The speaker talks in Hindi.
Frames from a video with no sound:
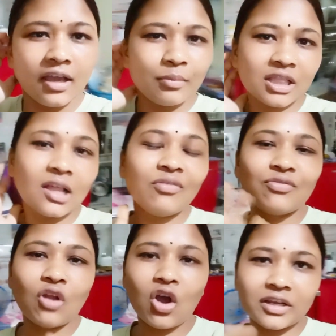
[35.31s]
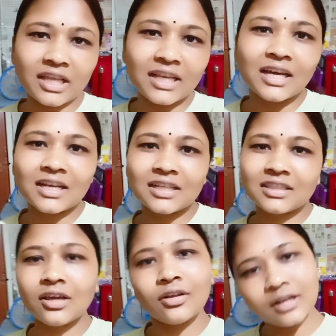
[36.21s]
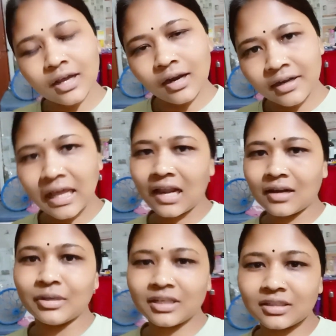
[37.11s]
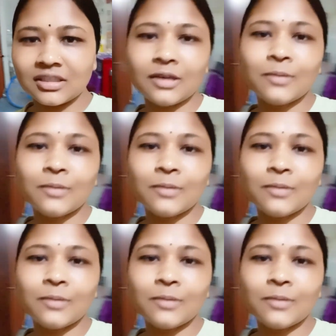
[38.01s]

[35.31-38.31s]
मतलब ब्लॉग नहीं कर रही थी और ना डाल भी रही थी